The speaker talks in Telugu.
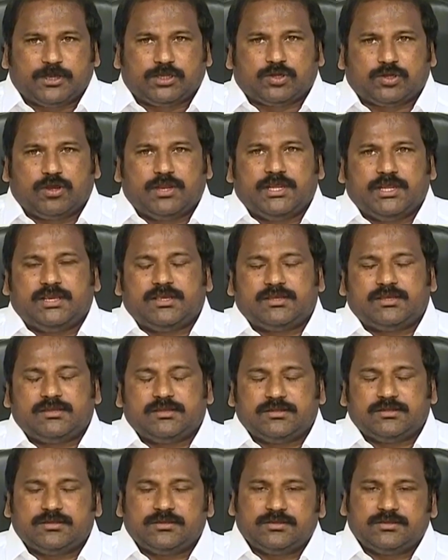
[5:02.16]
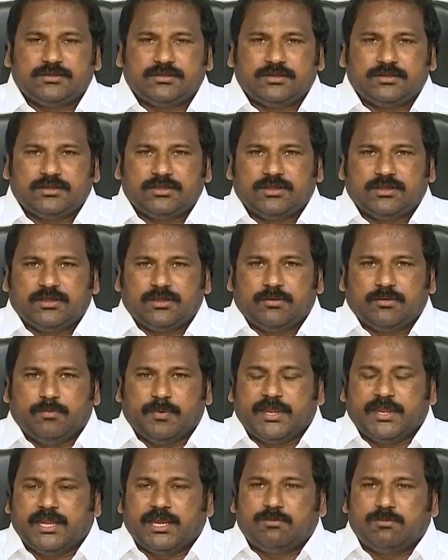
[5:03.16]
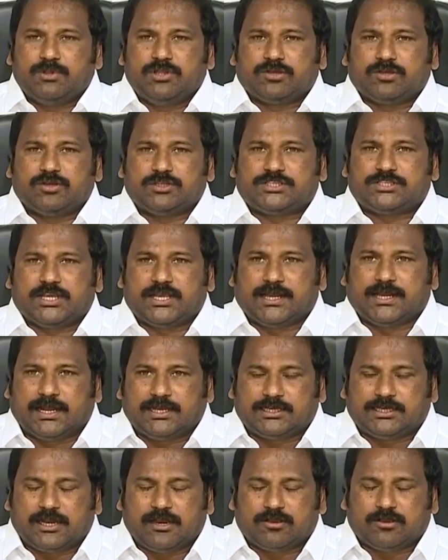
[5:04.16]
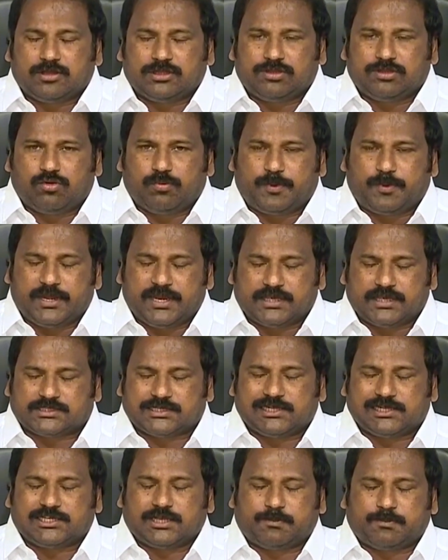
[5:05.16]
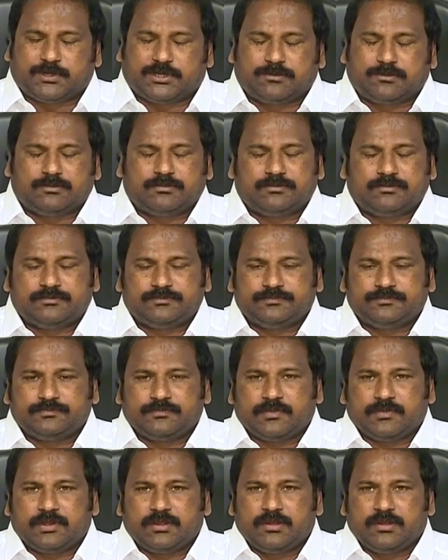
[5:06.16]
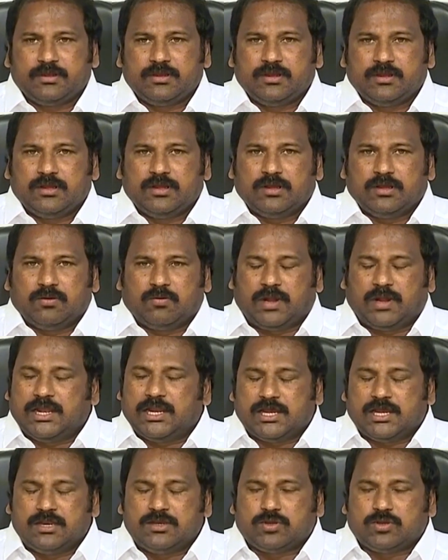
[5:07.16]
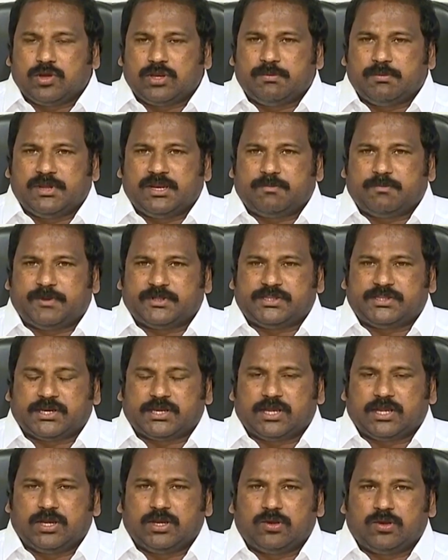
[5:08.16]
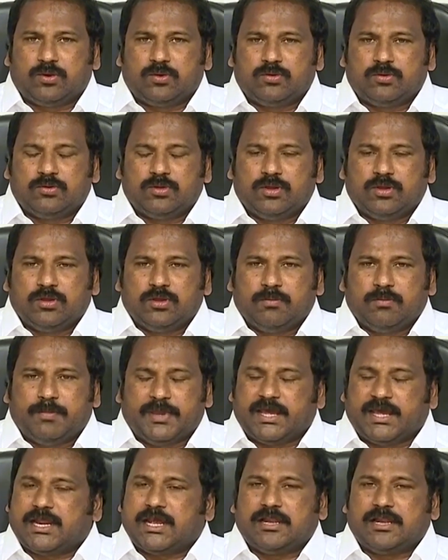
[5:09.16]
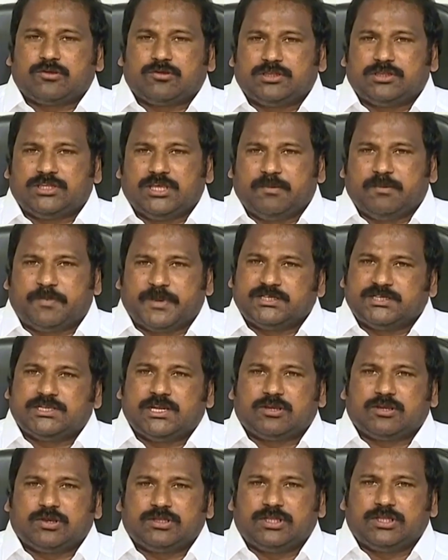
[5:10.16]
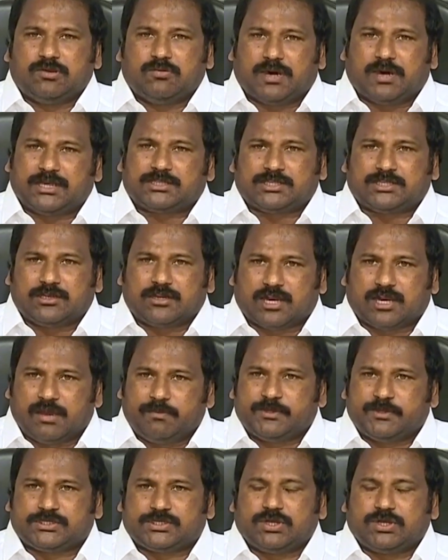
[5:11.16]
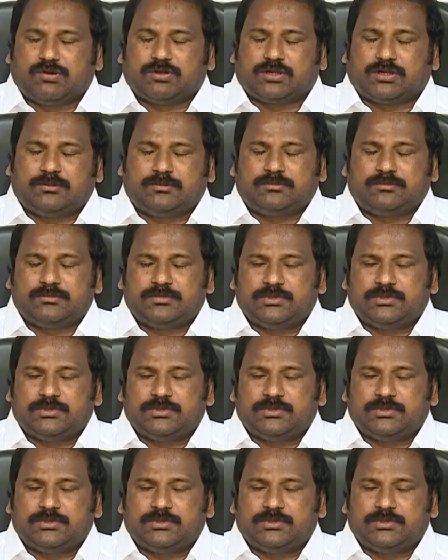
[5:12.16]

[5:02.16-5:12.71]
పట్టుకొని మీడియా ముందుకు వచ్చి గంటల కొద్ది ఉపన్యాసాలు చెప్పటం వాళ్ళ అనుకూలమైన పత్రికల్లో పేరాల కొద్దీ పేజీల కొద్దీ వార్తలు రాపించుకోవటం